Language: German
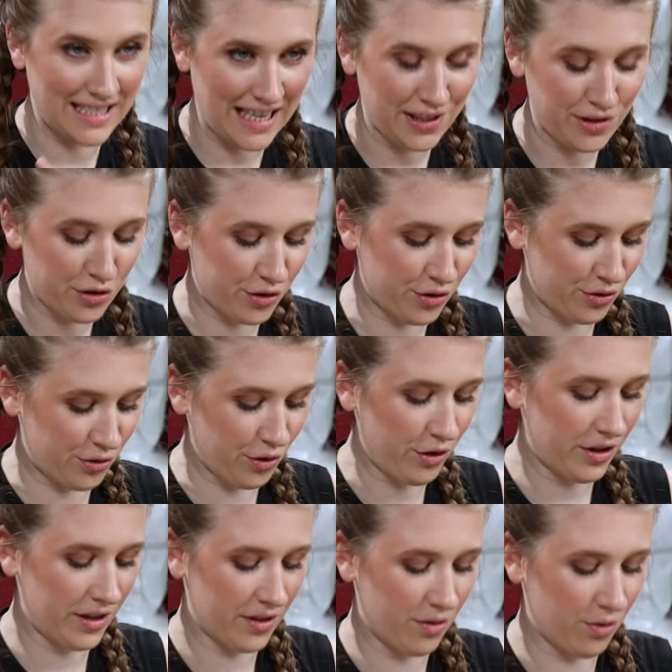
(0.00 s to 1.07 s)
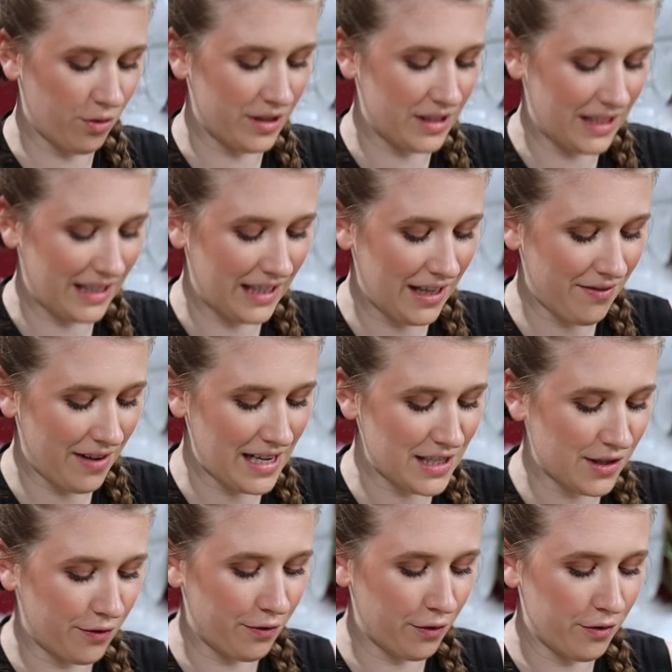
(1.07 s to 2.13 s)
10 Stück und
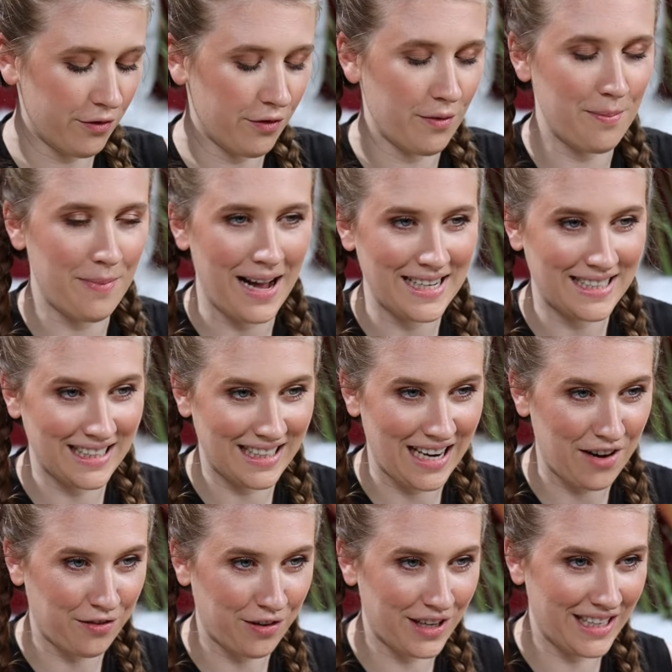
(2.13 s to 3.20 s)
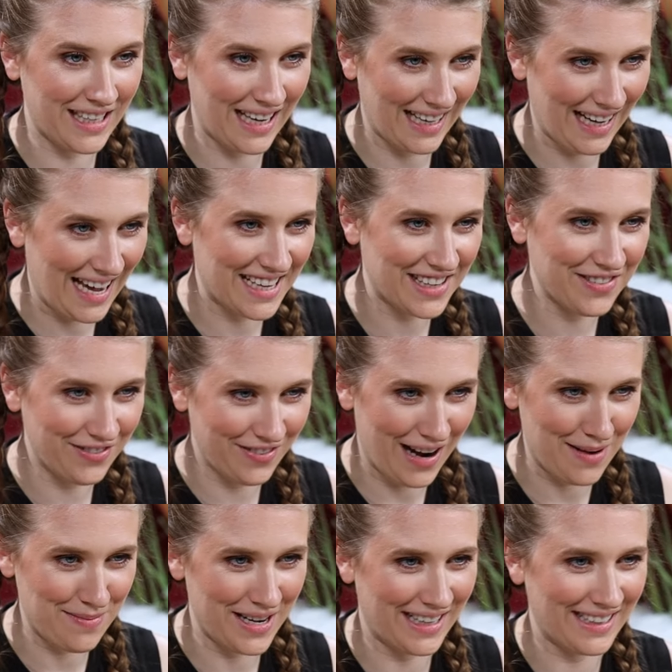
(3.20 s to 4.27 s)
jeweils 5 malt ihr davon in der gleichen
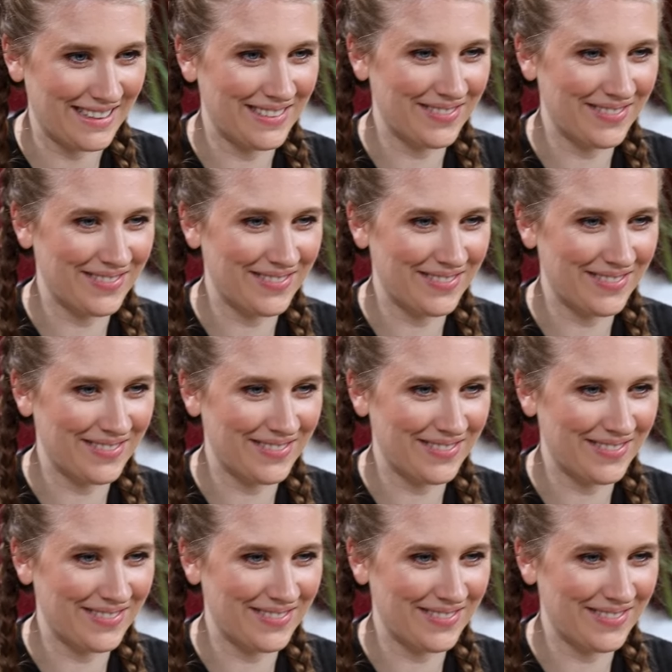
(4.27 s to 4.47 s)
Farbe an.